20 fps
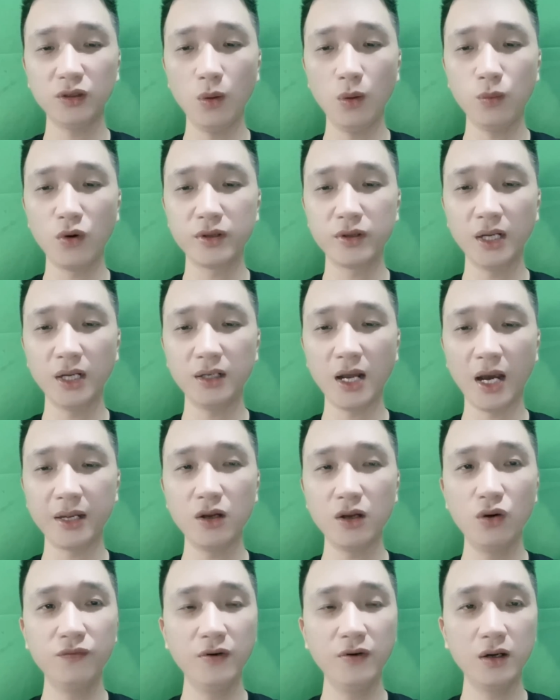thúc của nhất đại
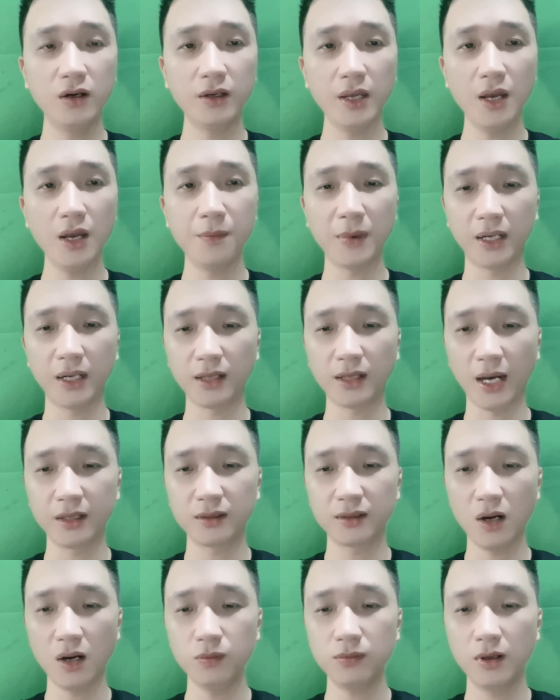yêu vương kia mà than
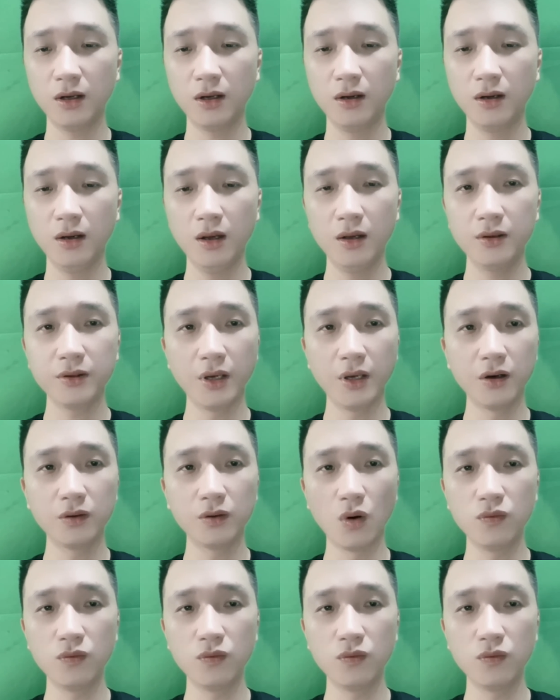khóc. Nhưng